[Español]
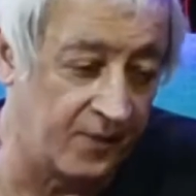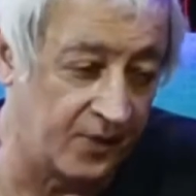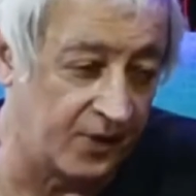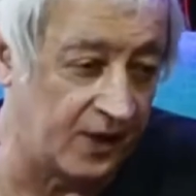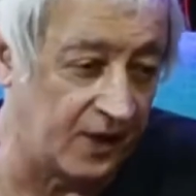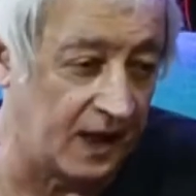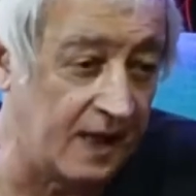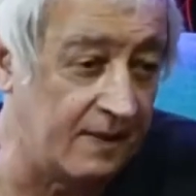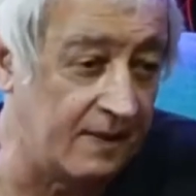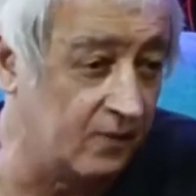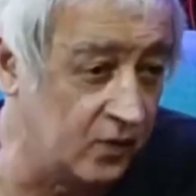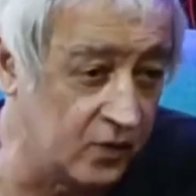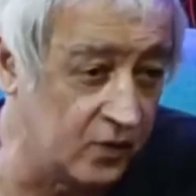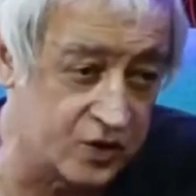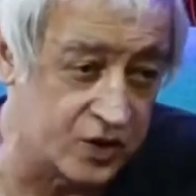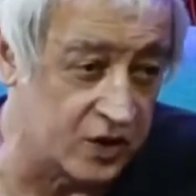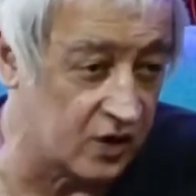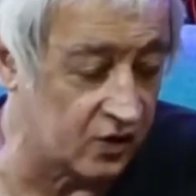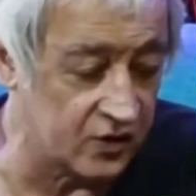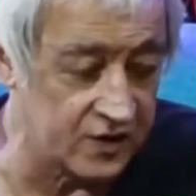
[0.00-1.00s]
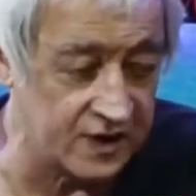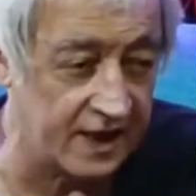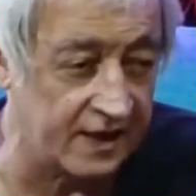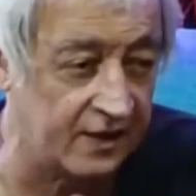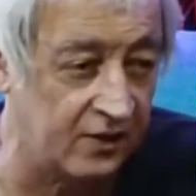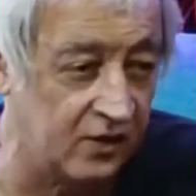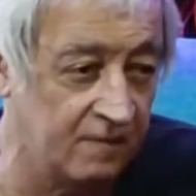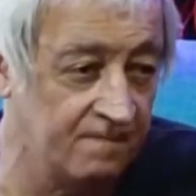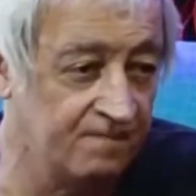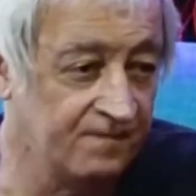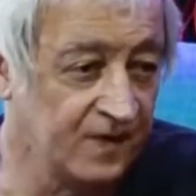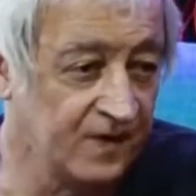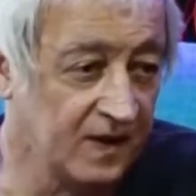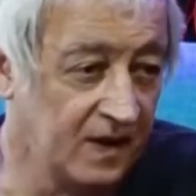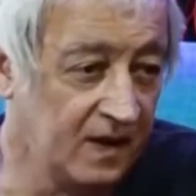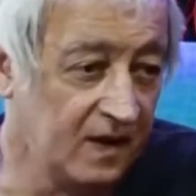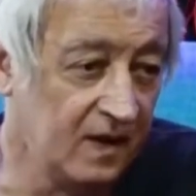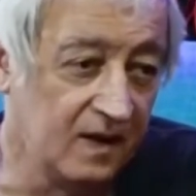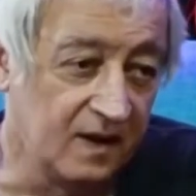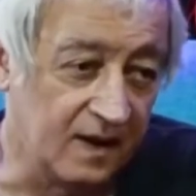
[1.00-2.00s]
porque hay mucho en Rosario
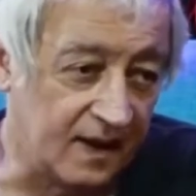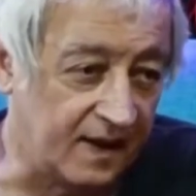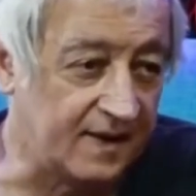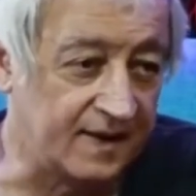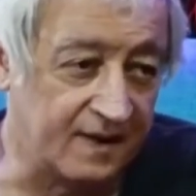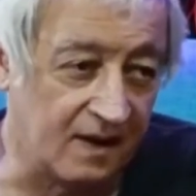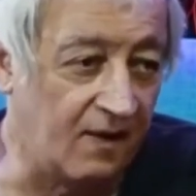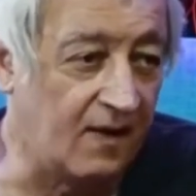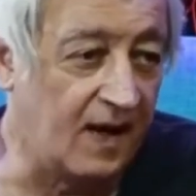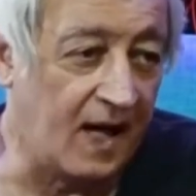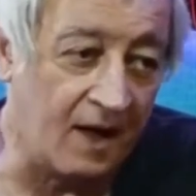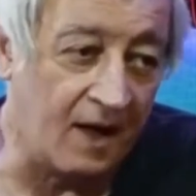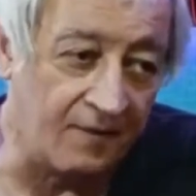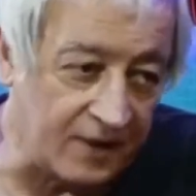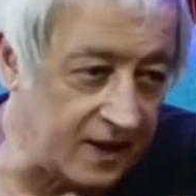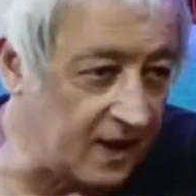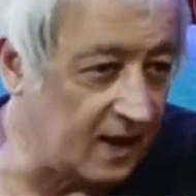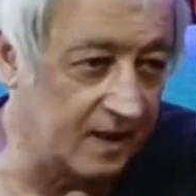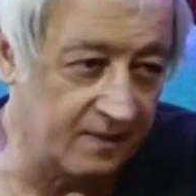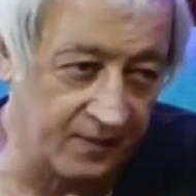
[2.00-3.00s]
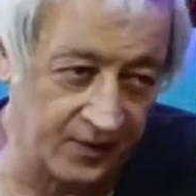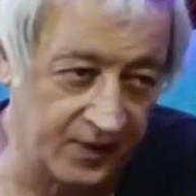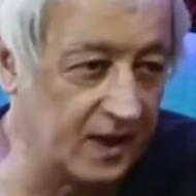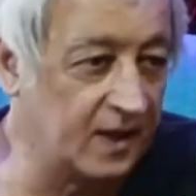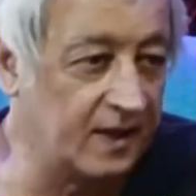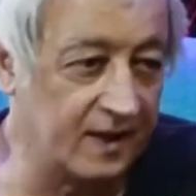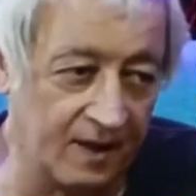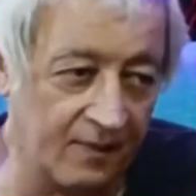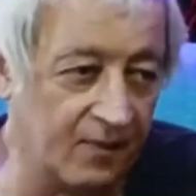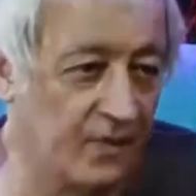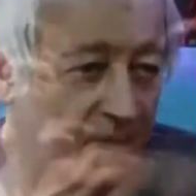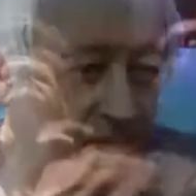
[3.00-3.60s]
que estaba ávida de poder, digamos,